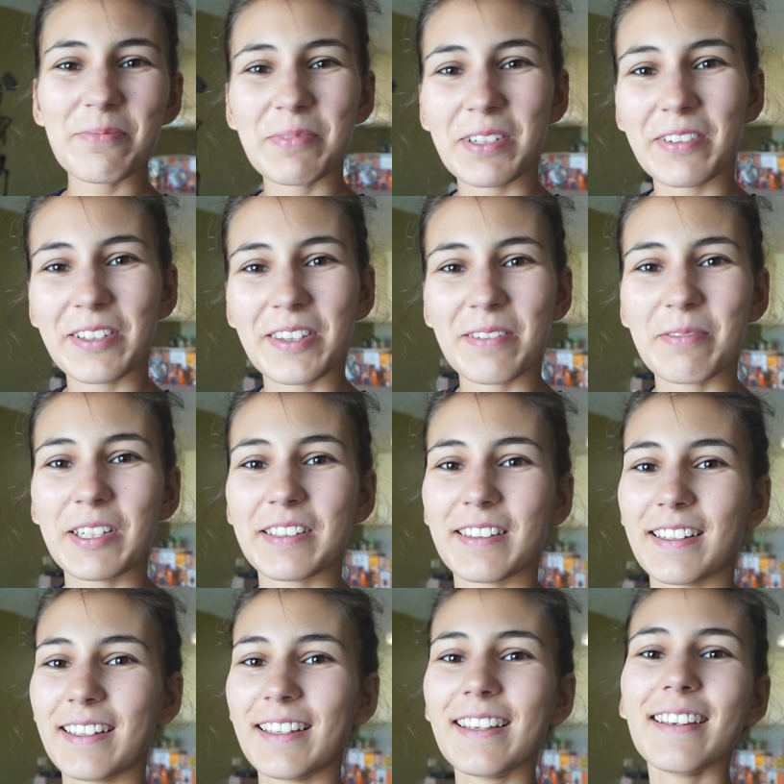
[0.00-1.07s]
привет,
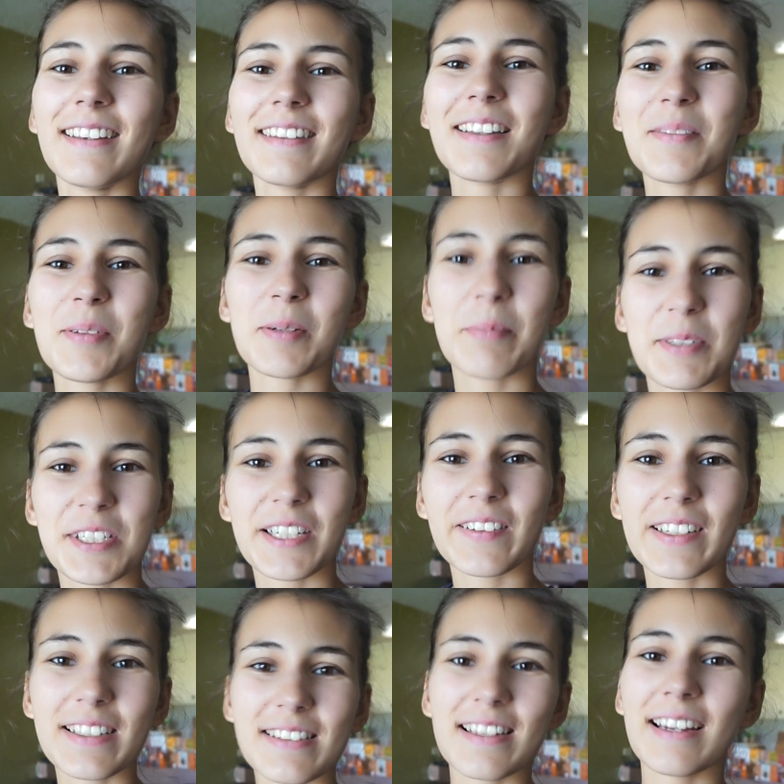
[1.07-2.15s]
ребята, и добро
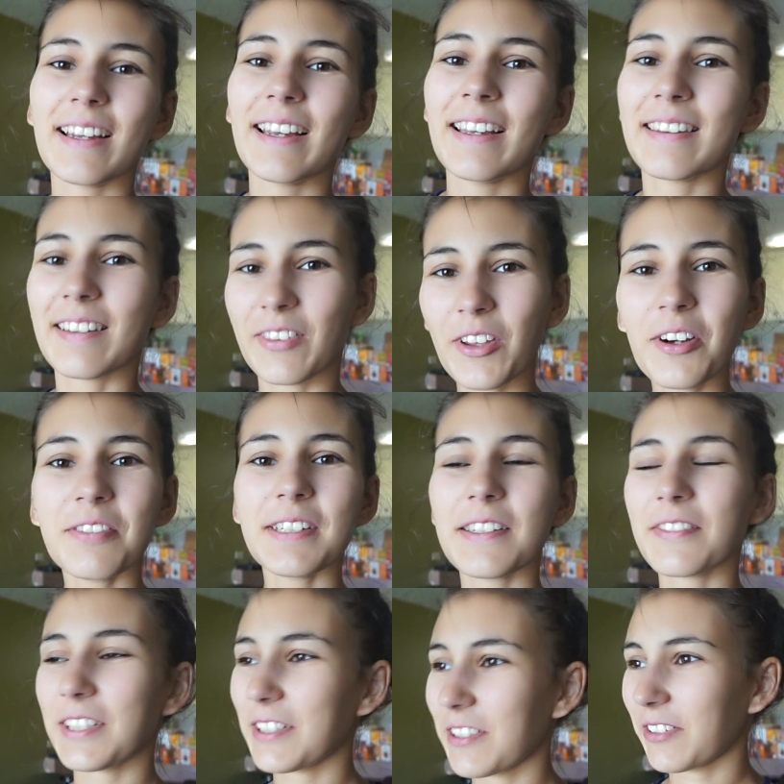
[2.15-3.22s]
пожаловать на это новое
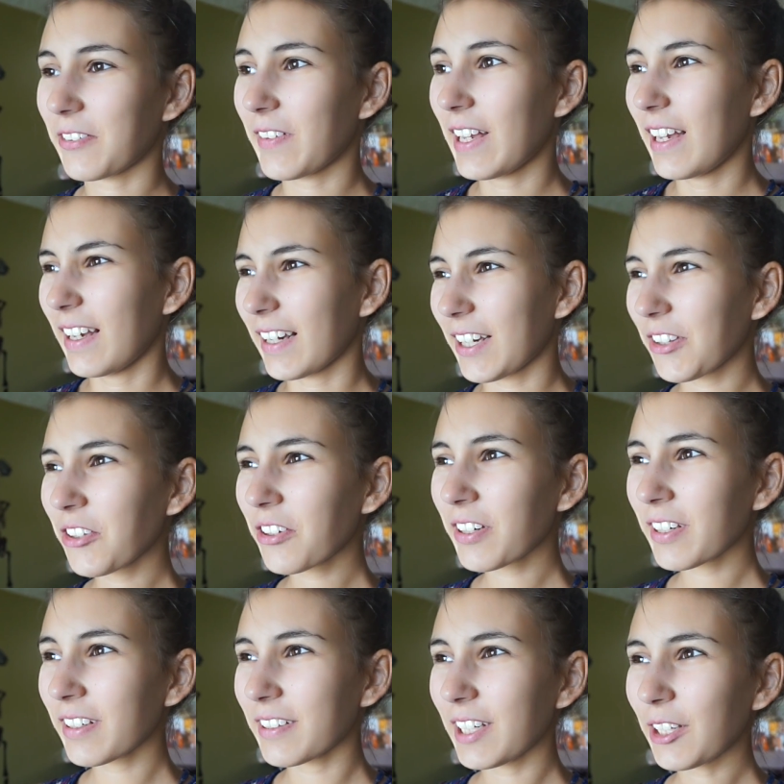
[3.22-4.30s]
видео,
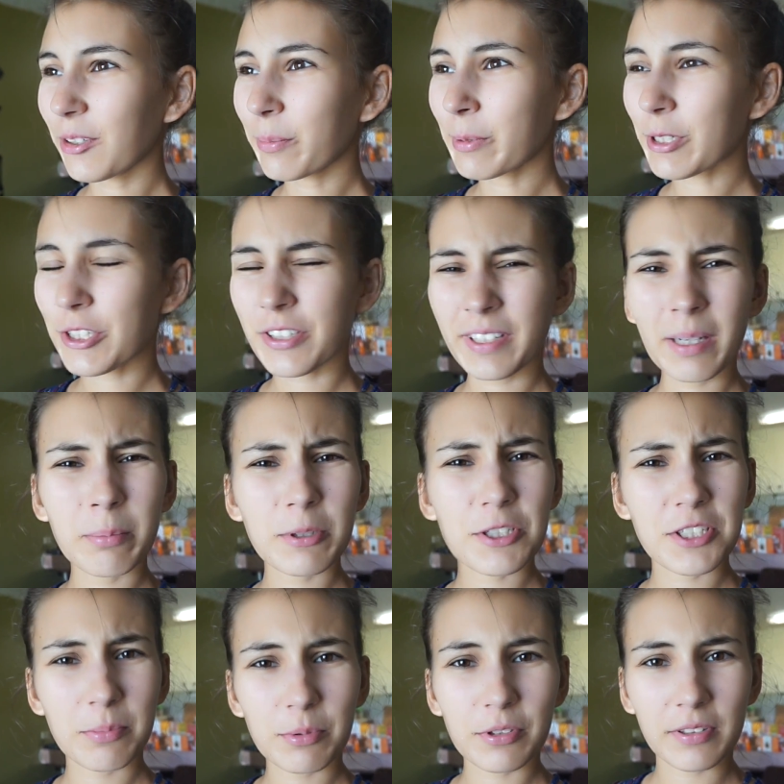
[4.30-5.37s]
которое, я думаю, что я
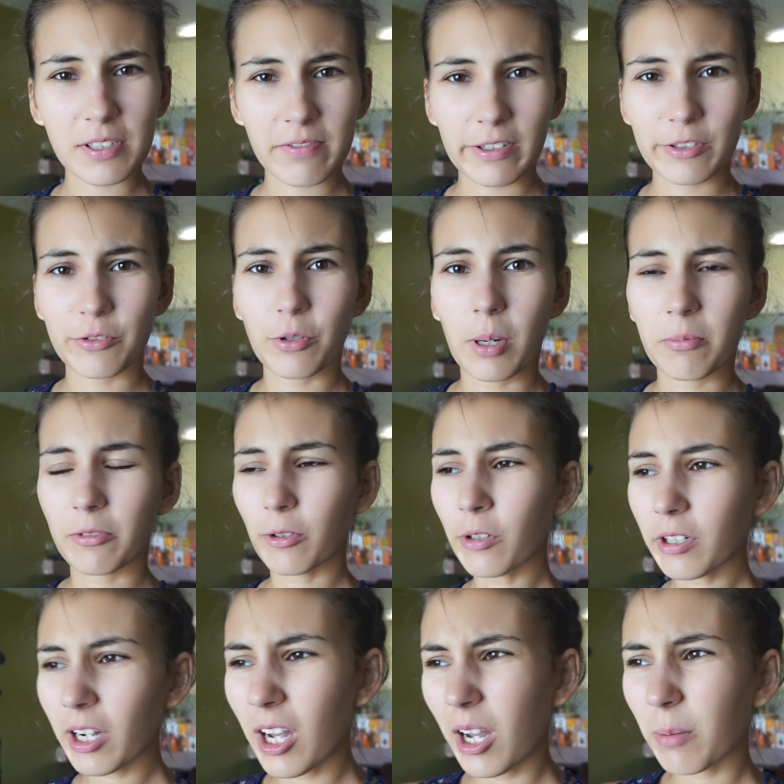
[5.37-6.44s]
больше не буду называть
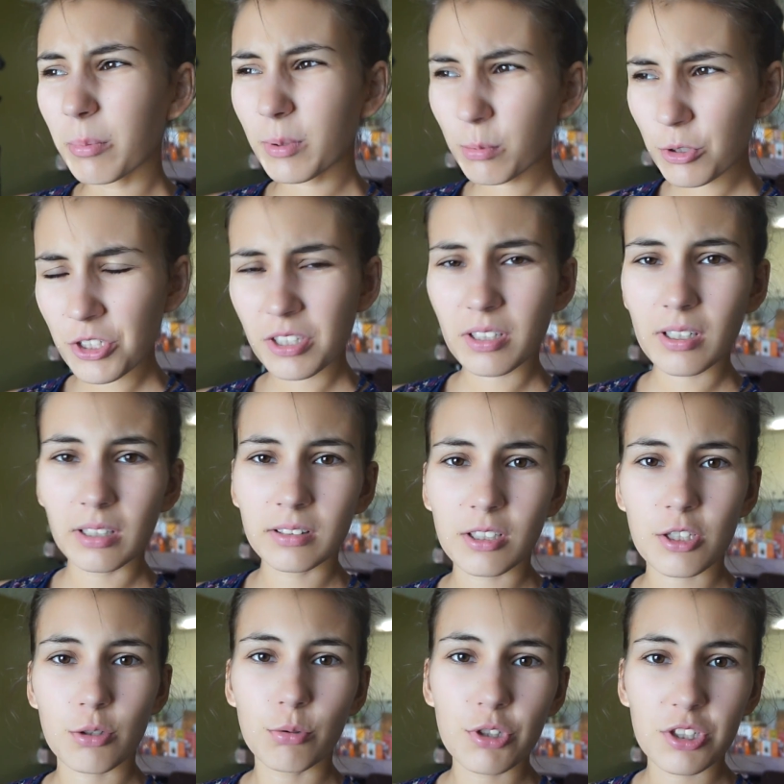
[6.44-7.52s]
гуам-влог, потому что это как-то
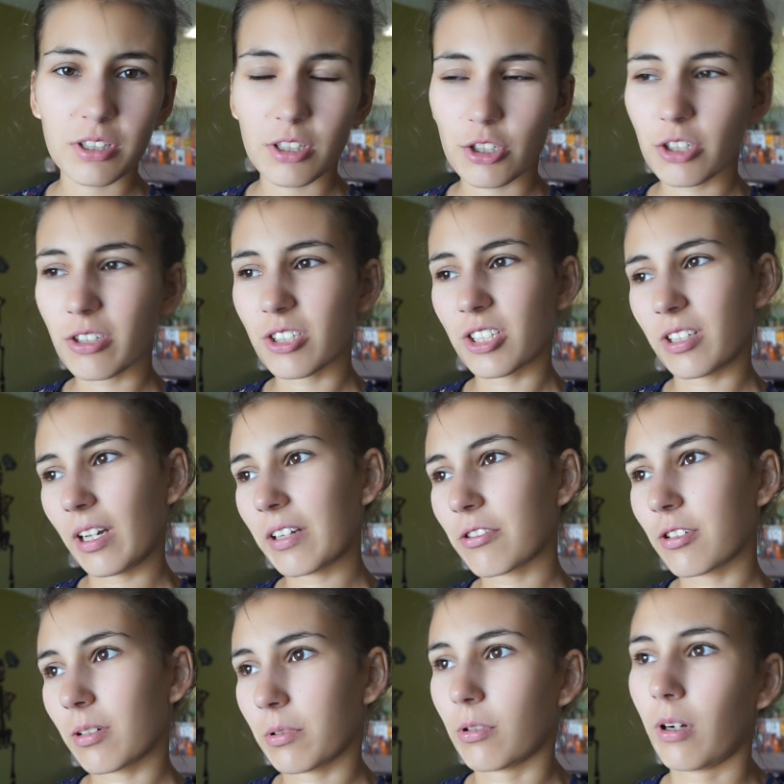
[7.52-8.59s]
скучно еще и считать
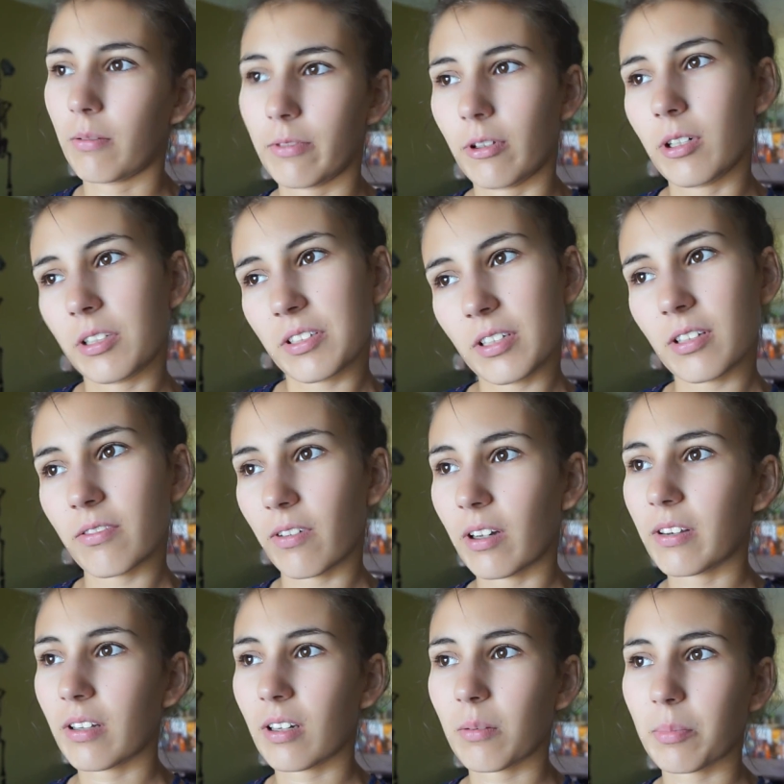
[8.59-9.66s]
все время гуам-влог 1, 2,
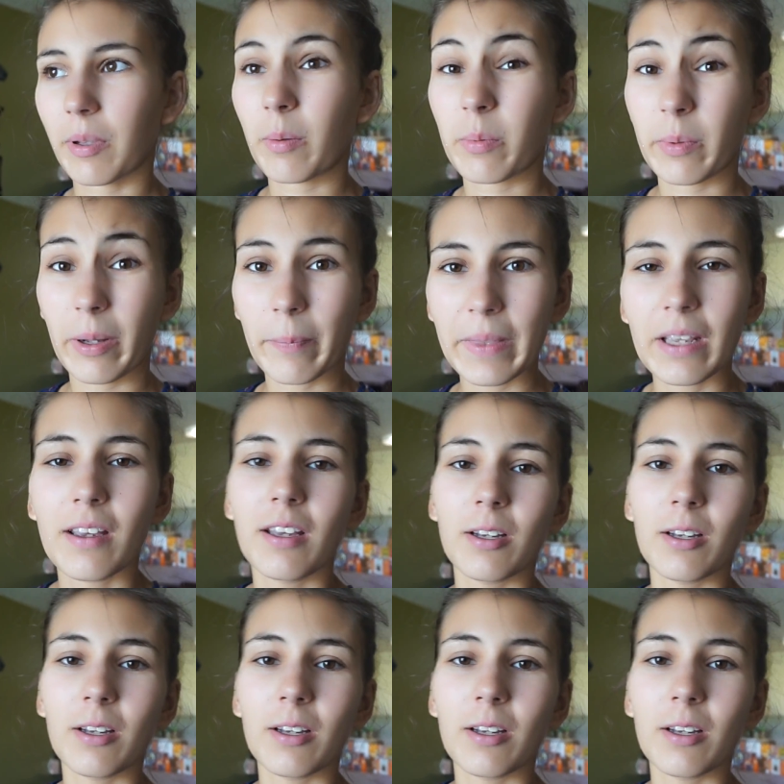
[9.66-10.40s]
3, бла-бла.